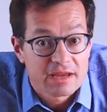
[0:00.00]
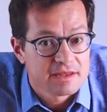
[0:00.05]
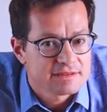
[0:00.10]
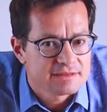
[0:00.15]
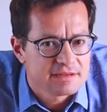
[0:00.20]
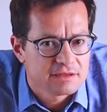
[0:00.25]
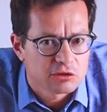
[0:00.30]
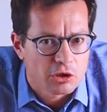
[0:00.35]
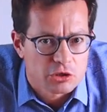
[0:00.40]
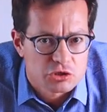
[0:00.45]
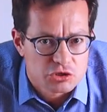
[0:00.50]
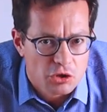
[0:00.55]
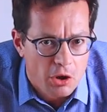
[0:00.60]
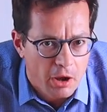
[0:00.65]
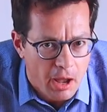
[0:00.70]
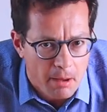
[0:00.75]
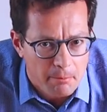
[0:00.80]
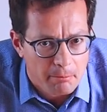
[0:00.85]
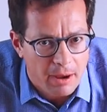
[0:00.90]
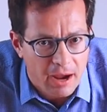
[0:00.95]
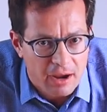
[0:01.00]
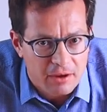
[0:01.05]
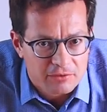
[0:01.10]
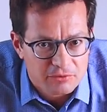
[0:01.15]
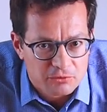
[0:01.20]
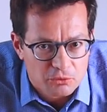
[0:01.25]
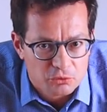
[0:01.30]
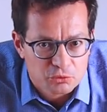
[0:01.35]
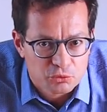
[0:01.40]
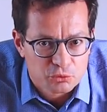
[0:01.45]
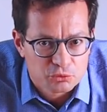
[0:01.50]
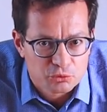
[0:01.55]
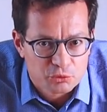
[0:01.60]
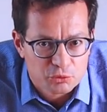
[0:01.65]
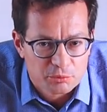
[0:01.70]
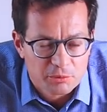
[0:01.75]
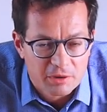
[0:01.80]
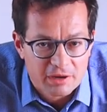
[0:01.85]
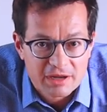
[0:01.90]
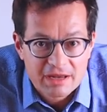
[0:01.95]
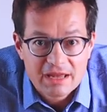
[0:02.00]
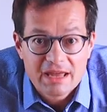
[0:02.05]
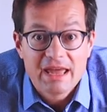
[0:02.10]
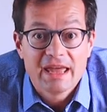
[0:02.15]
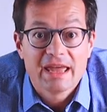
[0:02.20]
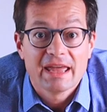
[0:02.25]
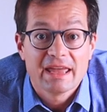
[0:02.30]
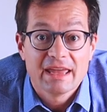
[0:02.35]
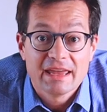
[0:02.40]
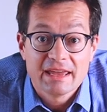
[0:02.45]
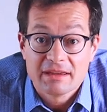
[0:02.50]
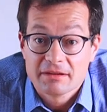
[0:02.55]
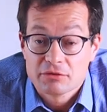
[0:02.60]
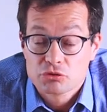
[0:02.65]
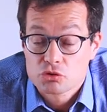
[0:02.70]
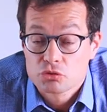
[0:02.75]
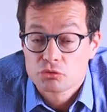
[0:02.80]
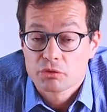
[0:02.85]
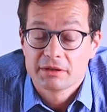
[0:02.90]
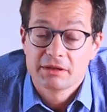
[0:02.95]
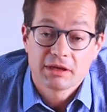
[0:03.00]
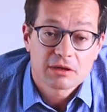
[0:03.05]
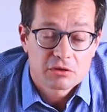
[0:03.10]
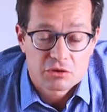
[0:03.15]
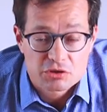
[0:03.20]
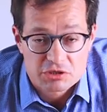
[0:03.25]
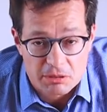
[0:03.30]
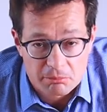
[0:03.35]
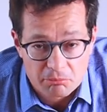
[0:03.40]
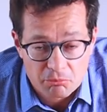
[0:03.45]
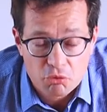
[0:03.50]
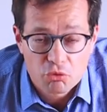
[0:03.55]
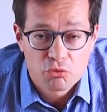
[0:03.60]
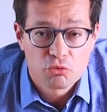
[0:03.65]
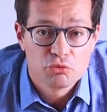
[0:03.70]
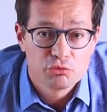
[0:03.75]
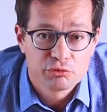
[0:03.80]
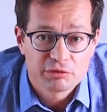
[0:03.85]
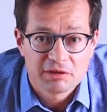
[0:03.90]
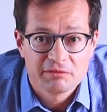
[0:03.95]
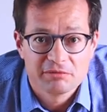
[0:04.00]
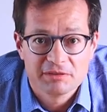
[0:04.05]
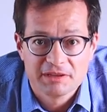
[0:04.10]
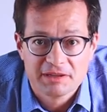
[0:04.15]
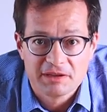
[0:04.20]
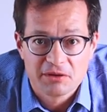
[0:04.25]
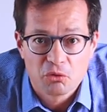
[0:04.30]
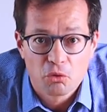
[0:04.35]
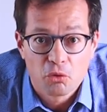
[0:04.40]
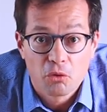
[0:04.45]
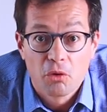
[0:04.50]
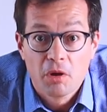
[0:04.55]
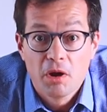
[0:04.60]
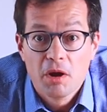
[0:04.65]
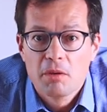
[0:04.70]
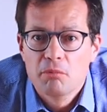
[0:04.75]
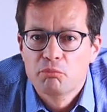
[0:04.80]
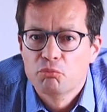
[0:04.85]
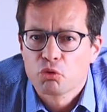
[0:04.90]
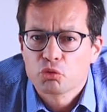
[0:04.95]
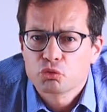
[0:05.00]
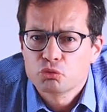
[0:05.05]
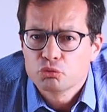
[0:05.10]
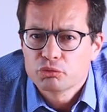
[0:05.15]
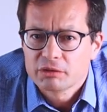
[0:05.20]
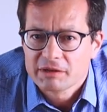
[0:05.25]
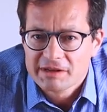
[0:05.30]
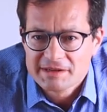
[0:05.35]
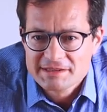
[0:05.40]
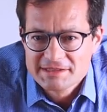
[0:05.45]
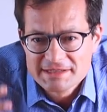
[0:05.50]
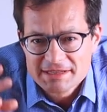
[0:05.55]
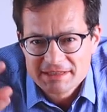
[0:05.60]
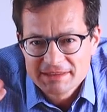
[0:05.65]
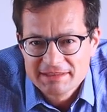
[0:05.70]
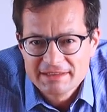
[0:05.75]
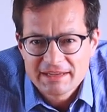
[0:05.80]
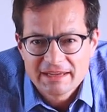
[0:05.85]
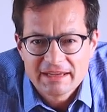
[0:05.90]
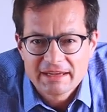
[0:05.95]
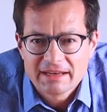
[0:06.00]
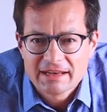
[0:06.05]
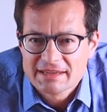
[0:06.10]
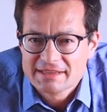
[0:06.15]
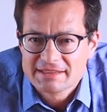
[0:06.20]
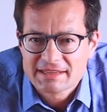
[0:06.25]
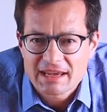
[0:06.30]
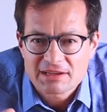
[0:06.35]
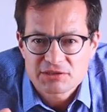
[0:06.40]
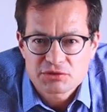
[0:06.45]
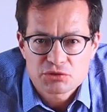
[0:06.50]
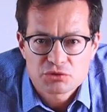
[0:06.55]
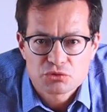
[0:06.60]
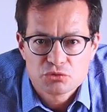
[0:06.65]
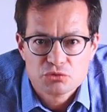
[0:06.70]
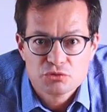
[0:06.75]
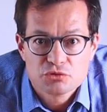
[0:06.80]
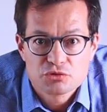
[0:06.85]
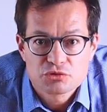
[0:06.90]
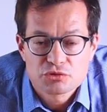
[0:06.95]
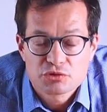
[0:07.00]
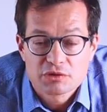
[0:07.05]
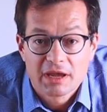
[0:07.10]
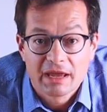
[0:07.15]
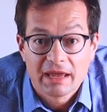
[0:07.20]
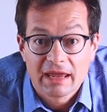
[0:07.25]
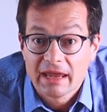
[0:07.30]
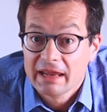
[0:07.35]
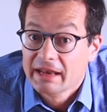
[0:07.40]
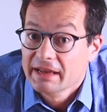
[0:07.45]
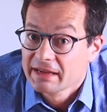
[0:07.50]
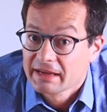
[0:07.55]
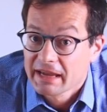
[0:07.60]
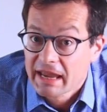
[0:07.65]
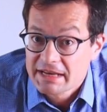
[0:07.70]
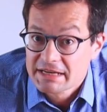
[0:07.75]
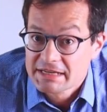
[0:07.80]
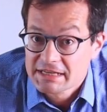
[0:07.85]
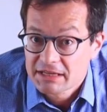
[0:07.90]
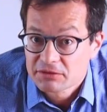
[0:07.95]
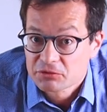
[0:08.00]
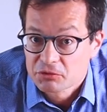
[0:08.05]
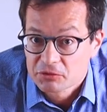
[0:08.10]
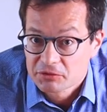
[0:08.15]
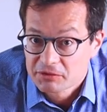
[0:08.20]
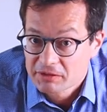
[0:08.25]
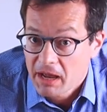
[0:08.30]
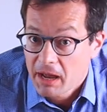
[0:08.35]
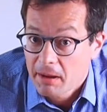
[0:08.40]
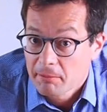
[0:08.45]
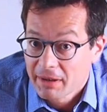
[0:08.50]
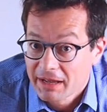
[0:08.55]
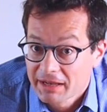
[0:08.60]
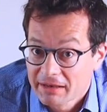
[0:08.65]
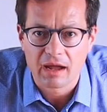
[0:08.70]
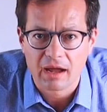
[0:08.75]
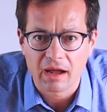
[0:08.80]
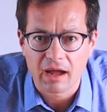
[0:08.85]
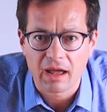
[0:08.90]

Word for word: C'est un genre à part sur YouTube et je dois dire que j'aime beaucoup ces vidéos pour toutes les idées, les astuces et les gadgets que ça amène.